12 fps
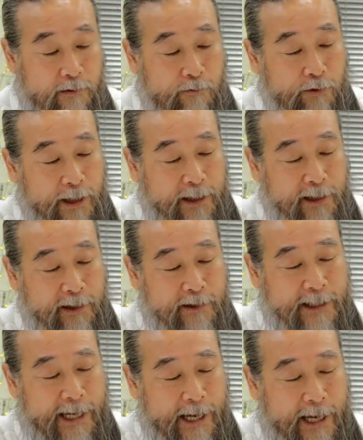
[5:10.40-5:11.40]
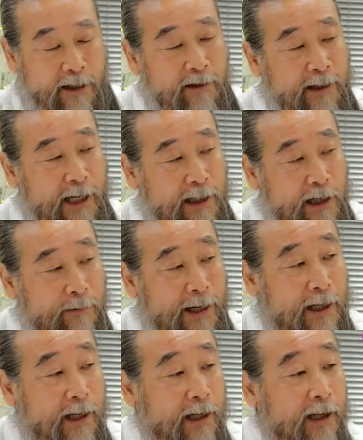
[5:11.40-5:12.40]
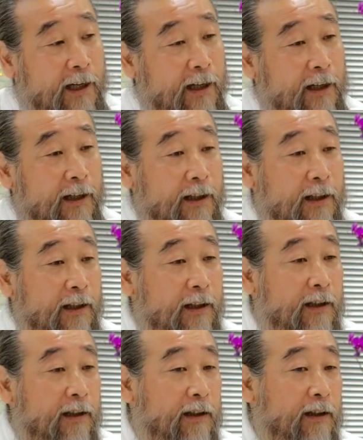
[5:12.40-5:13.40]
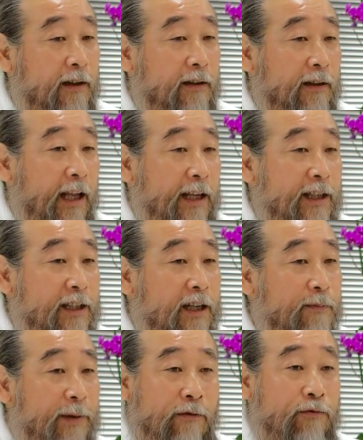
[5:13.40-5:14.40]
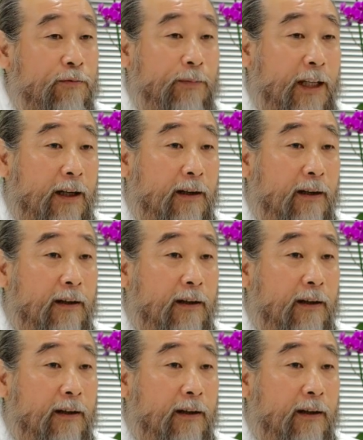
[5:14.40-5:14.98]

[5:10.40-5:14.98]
우리가 이 작은 깨달음 하나가 내 인생을 바꿨습니다.